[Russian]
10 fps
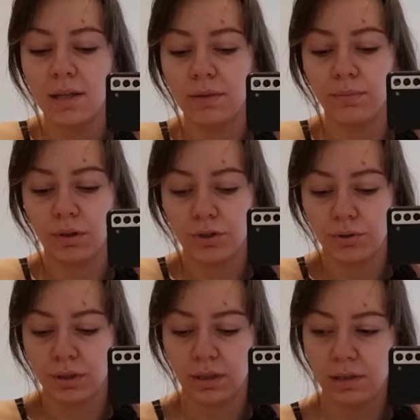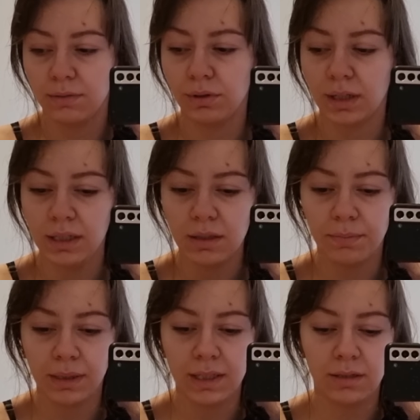Тем более, что, скорее всего, и Карина
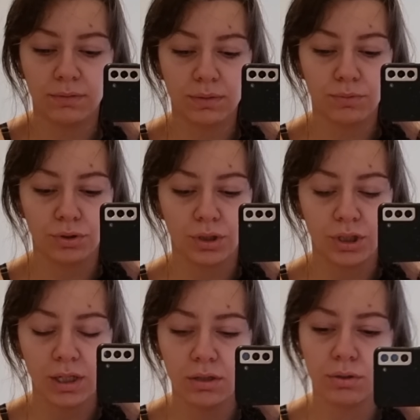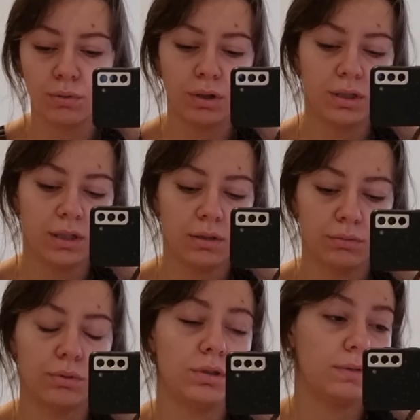поедет, и, возможно, и Женя с Роди.
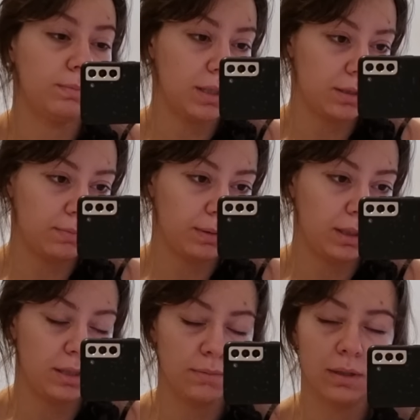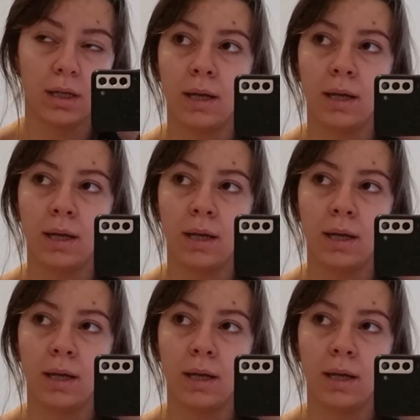Ну, то есть все вместе поедем.